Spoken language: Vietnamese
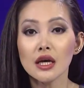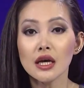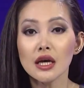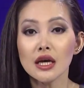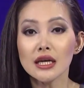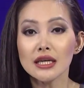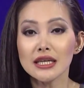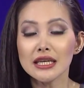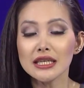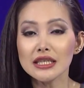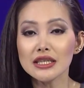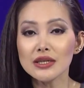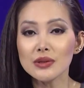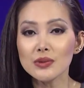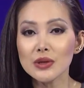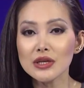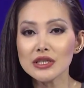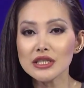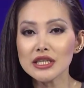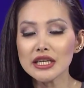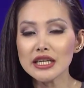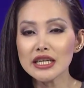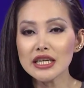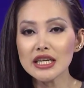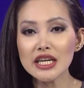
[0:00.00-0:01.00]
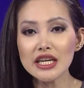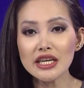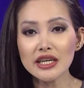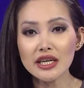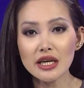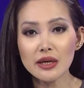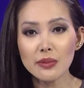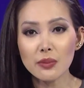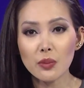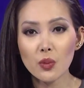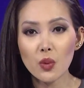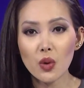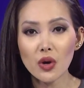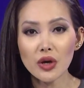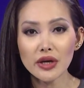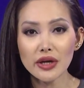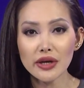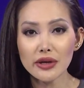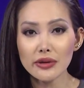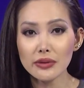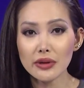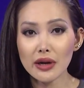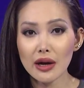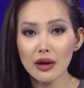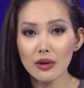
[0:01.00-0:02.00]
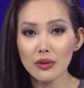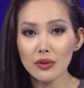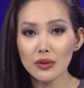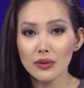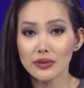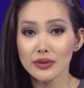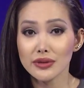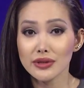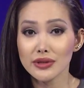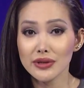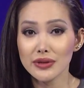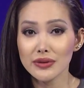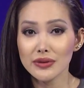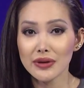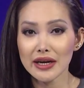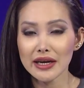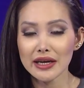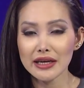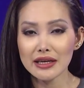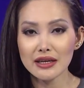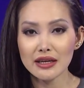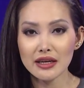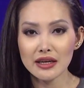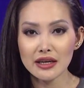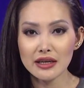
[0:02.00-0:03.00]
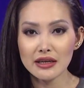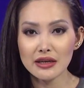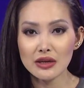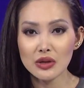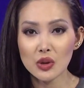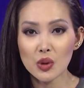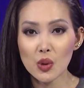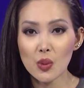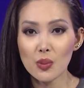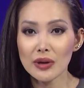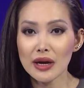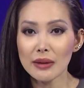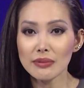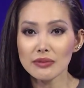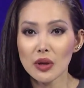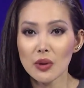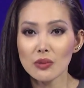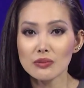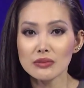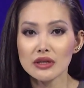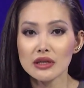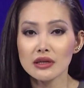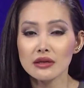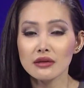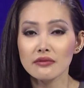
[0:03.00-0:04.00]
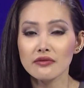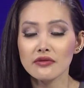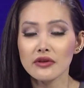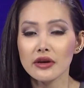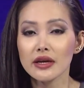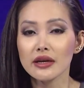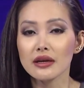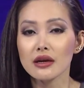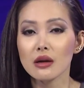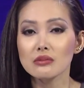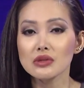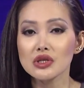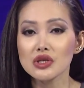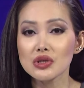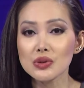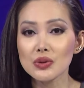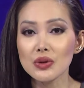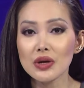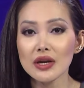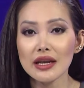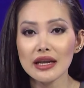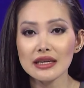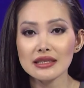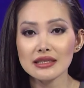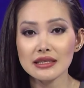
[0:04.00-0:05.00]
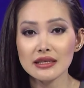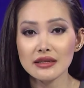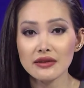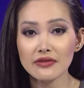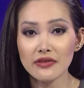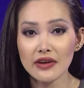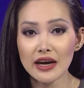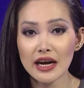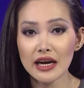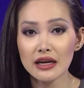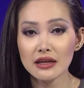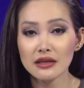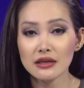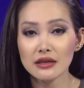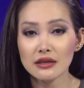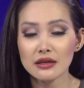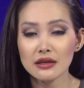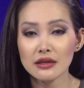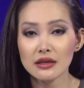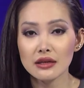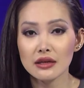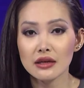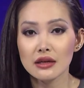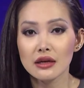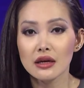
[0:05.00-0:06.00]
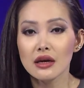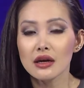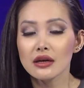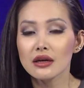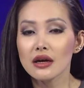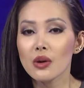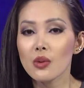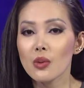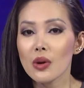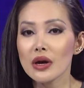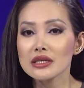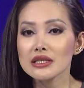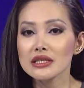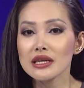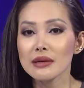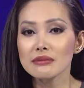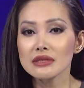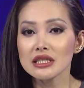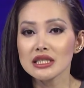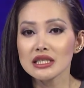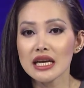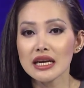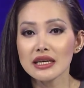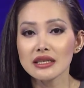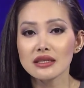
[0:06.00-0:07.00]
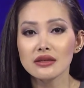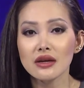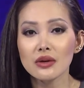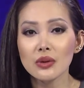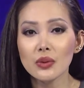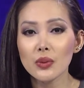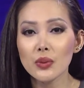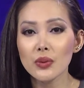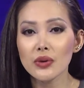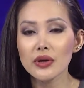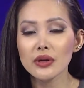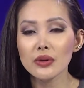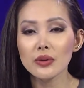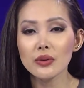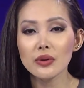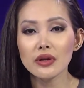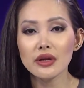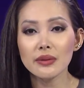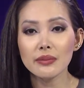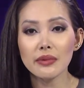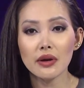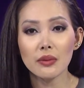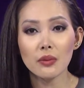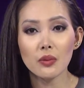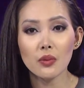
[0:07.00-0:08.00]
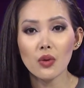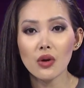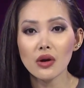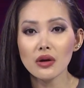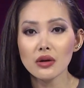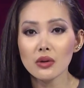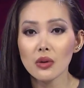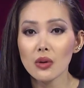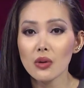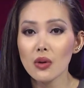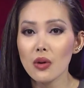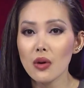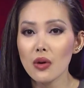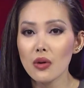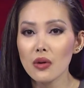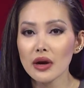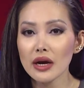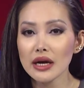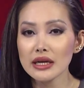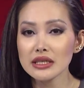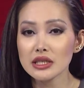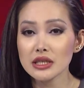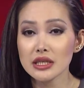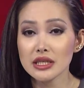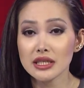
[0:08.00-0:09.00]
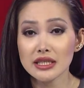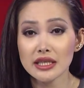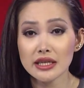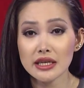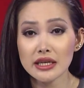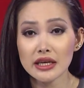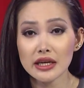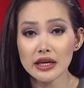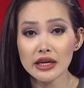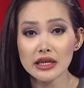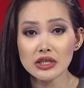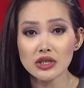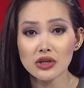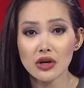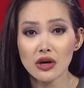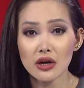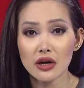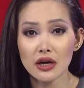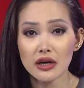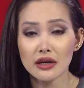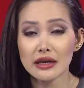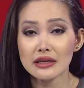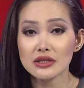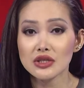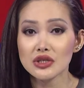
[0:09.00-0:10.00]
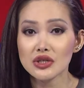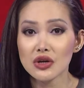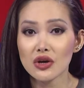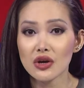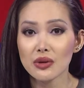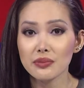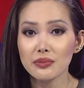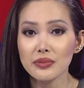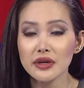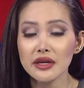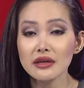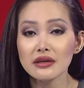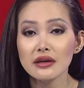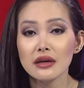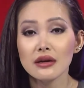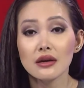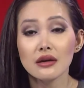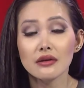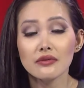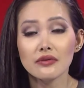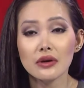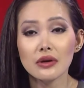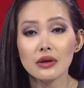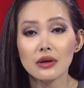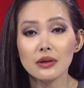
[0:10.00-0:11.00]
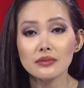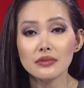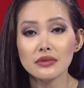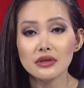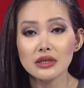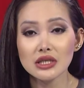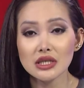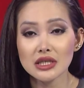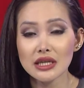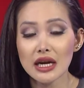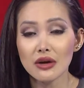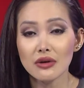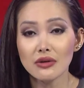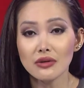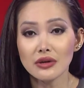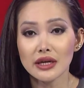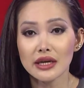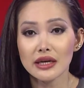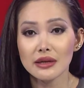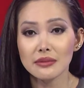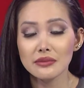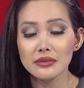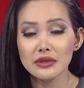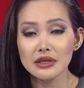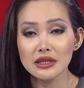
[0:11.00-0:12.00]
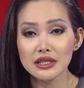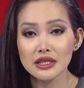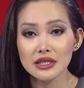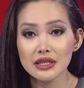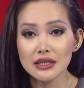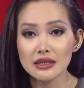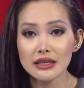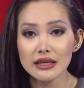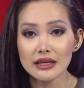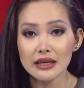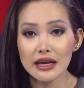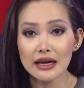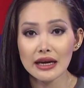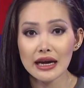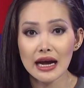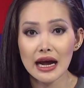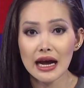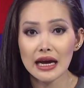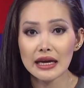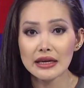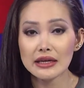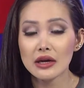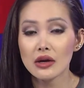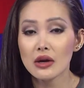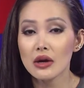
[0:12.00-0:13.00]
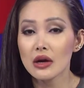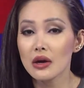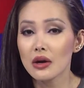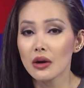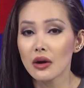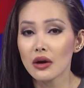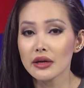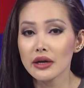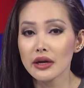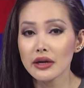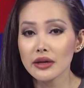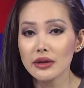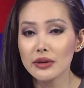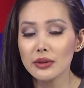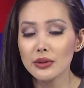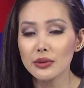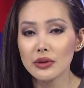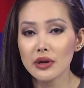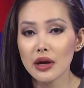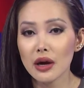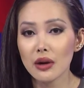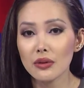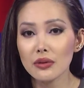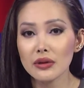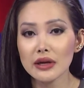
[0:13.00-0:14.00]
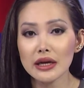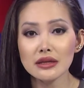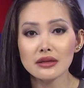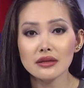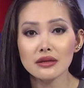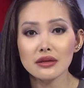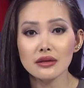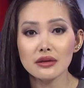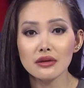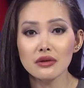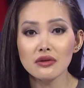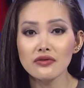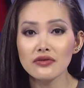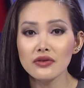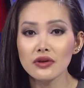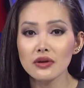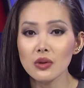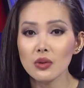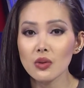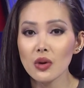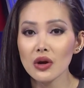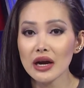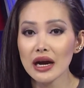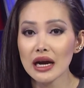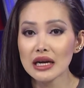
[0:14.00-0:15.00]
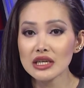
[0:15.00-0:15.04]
Kính thưa quý vị, Liên Hiệp Quốc yêu cầu UAE cung cấp thông tin về công chúa Latifa. Cơ quan giám sát nhân quyền của Liên Hợp Quốc OHCHR đã cho biết vào hôm thứ Sáu ngày 19 tháng 2, họ đã yêu cầu các tiểu vương quốc Ả